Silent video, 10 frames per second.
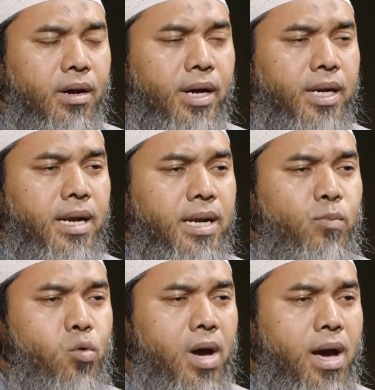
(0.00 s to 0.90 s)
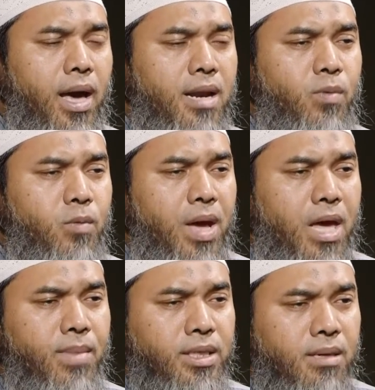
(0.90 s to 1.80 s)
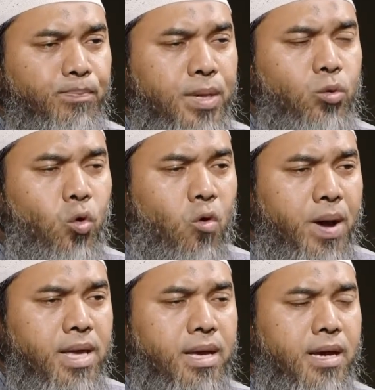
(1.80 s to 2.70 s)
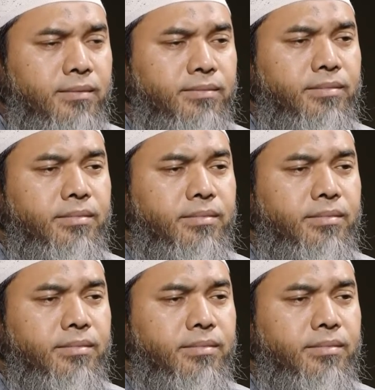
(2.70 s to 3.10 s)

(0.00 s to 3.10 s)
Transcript: dan dibukakan berbagai macam pintu kebaikan,